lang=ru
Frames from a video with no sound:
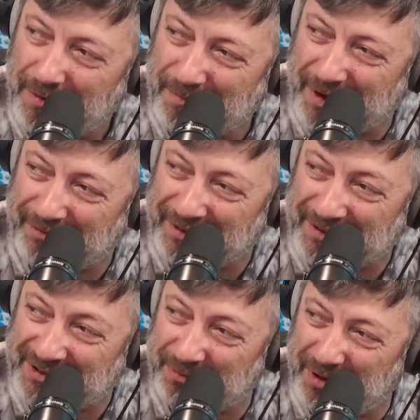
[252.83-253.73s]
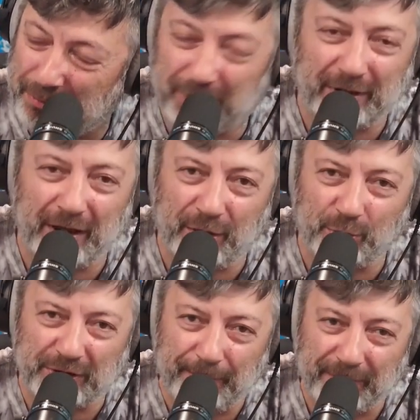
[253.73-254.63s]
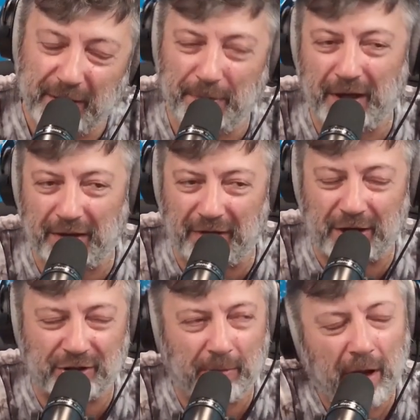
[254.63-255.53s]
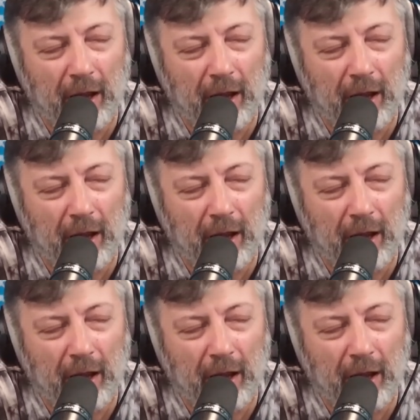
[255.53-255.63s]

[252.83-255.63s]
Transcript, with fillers: Правда, если бы не было так грустно. Теперь о важном.